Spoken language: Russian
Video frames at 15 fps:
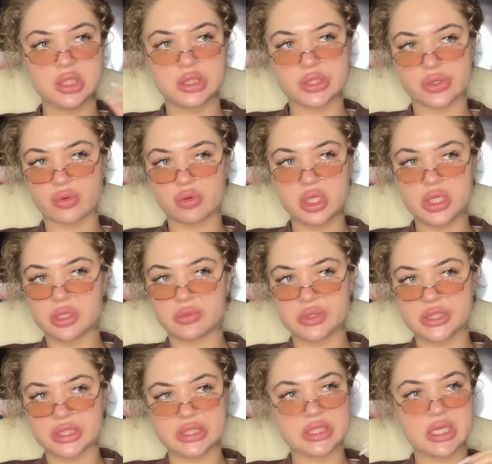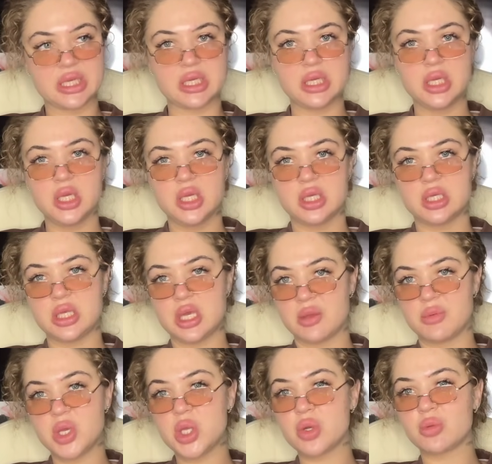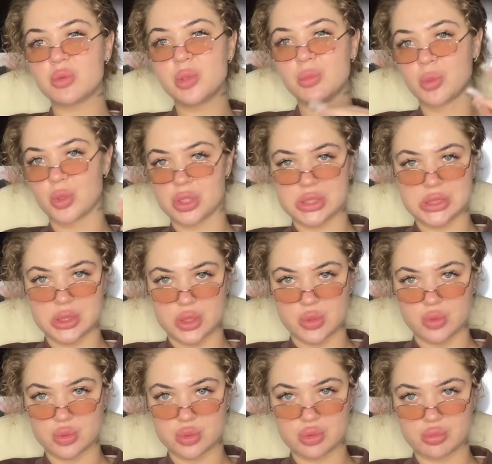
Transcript: циркулировать, хотя я верю в любой союз.